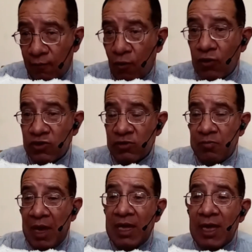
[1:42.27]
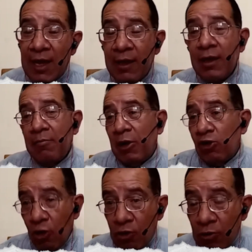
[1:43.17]
Fox, Peña, pero
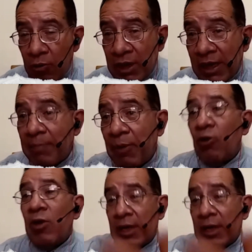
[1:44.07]
no lo encuentran, pero